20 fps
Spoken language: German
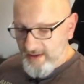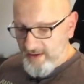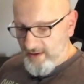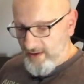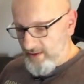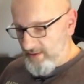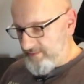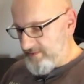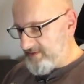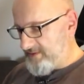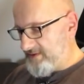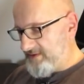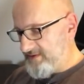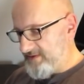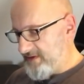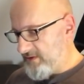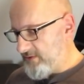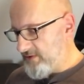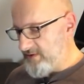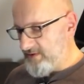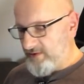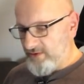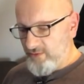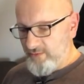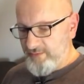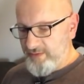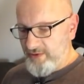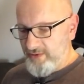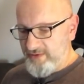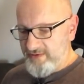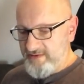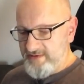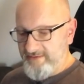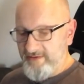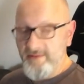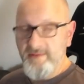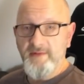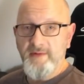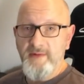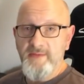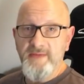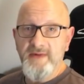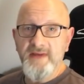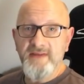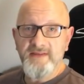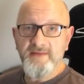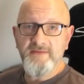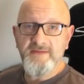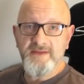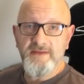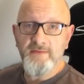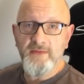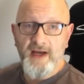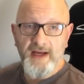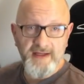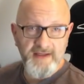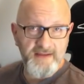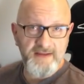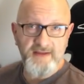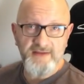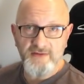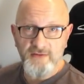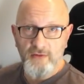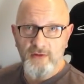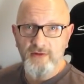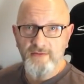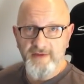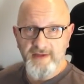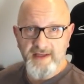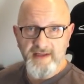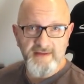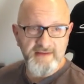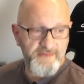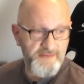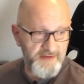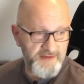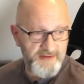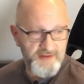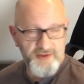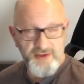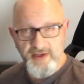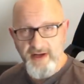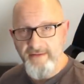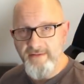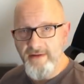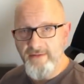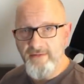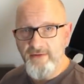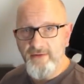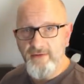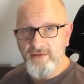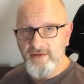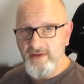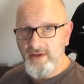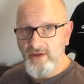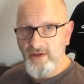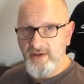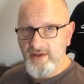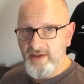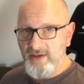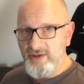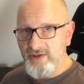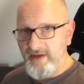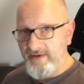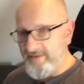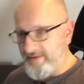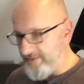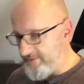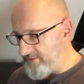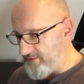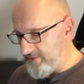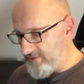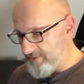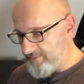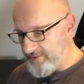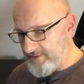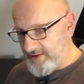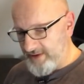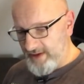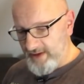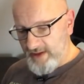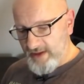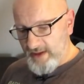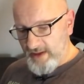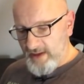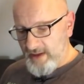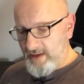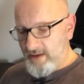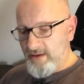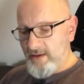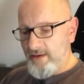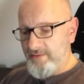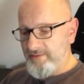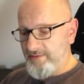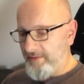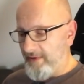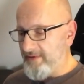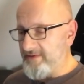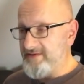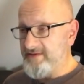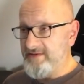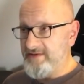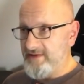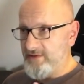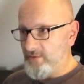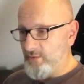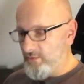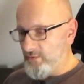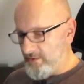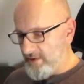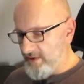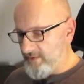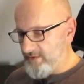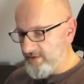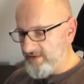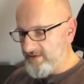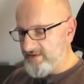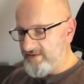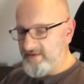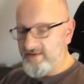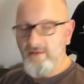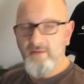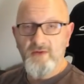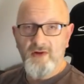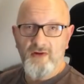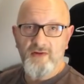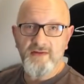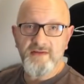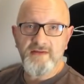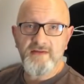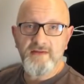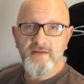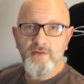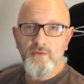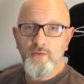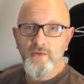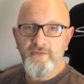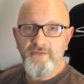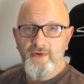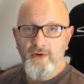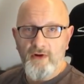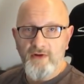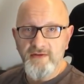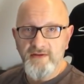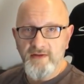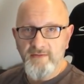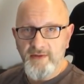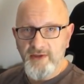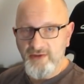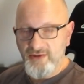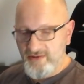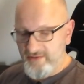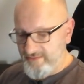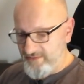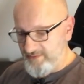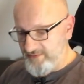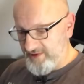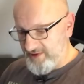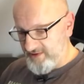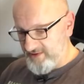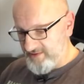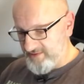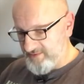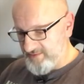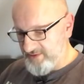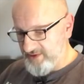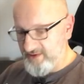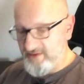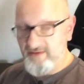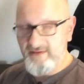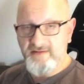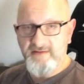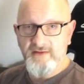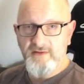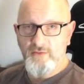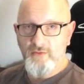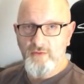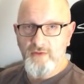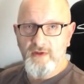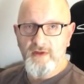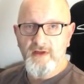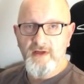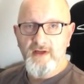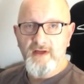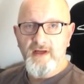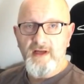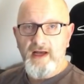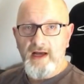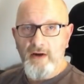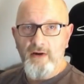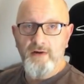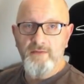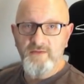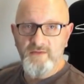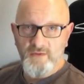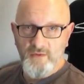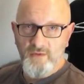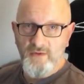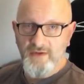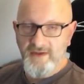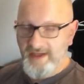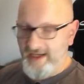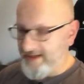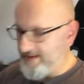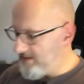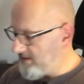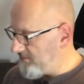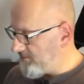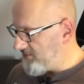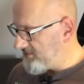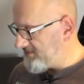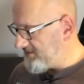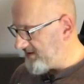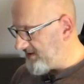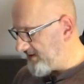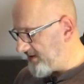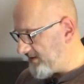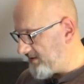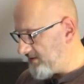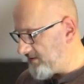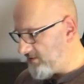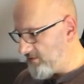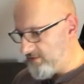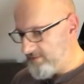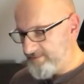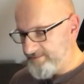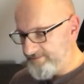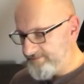Aber die ist auch hintergrundbeleuchtet, weil bei mir ist im Zimmer eigentlich nicht so hell wie jetzt, weil ich den Scheinwerfer noch, den LED-Scheinwerfer an habe. Aber normalerweise ist es ja dunkler und ne? es ist immer ganz gut für alte Menschen wie mich, dass man die Tastatur auch im Dunkeln einigermaßen erkennen kann.